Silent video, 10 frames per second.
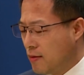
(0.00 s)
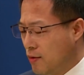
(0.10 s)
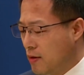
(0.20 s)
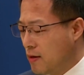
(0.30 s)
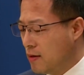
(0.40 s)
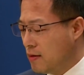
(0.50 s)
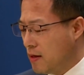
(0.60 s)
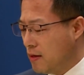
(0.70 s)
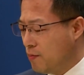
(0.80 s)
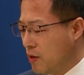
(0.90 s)
或者
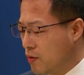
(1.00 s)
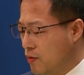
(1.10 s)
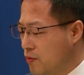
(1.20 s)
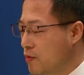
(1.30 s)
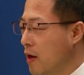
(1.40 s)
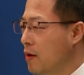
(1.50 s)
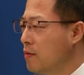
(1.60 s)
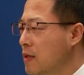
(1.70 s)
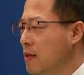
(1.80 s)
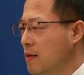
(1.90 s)
借病毒溯源
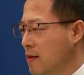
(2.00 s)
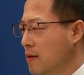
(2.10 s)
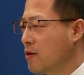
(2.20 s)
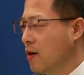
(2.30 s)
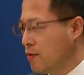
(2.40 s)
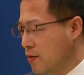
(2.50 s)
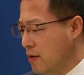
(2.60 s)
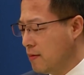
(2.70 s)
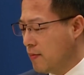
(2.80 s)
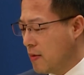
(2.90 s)
题进行炒
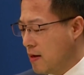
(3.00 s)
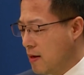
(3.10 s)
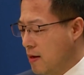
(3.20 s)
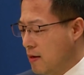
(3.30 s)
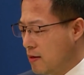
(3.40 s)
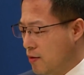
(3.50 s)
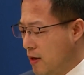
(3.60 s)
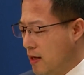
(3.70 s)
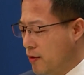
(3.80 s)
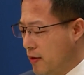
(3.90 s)
作，只
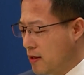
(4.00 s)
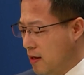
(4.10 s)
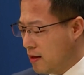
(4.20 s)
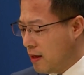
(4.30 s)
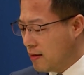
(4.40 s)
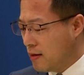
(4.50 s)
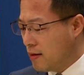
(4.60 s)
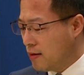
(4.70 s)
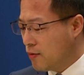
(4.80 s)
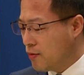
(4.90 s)
会对正常
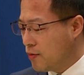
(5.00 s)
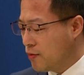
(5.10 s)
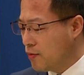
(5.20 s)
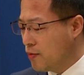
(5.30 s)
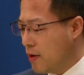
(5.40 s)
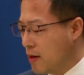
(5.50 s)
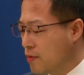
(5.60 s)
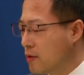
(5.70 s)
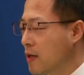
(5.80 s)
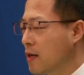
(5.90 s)
的溯源
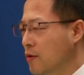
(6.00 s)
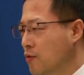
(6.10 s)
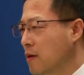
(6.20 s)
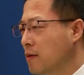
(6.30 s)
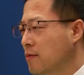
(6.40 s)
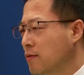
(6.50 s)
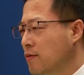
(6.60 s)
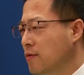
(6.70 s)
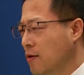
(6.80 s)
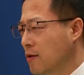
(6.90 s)
国际合作
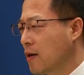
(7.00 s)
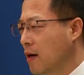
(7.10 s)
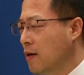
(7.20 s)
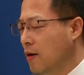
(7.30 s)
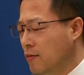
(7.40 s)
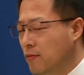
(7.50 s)
造成干扰。